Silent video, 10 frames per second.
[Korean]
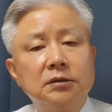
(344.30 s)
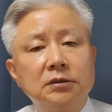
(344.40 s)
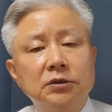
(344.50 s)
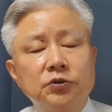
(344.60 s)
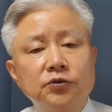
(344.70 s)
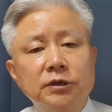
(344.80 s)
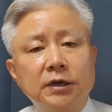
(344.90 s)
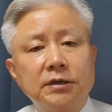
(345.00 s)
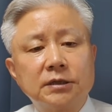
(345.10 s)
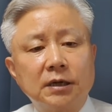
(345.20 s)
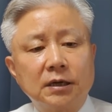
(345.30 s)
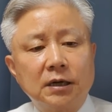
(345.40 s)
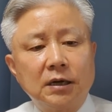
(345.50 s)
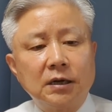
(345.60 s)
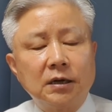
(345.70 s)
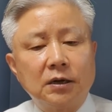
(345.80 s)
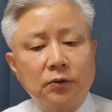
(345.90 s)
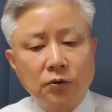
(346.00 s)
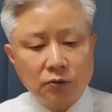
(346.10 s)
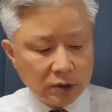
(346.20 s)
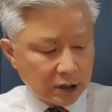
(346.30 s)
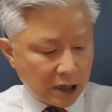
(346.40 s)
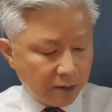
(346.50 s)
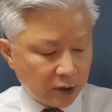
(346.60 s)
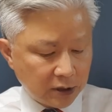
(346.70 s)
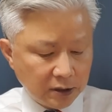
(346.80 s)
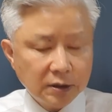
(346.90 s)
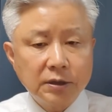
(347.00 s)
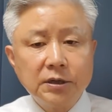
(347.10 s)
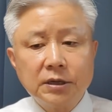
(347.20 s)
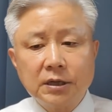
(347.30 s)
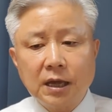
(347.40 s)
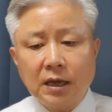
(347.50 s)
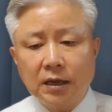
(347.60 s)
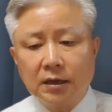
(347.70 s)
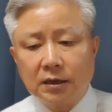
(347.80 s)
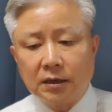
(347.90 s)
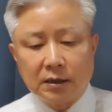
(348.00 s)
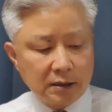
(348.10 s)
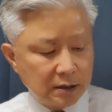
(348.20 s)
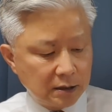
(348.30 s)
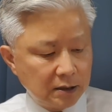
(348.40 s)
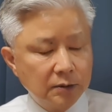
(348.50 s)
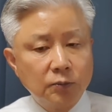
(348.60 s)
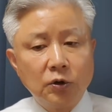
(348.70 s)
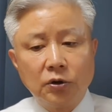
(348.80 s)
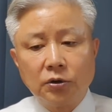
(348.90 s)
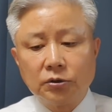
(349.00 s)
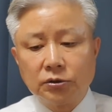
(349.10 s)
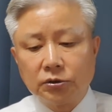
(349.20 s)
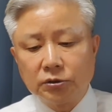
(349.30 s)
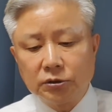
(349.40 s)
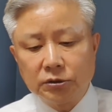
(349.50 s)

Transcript: 이순자 여사가 어, 오고 가면 여기에 뭐이 어,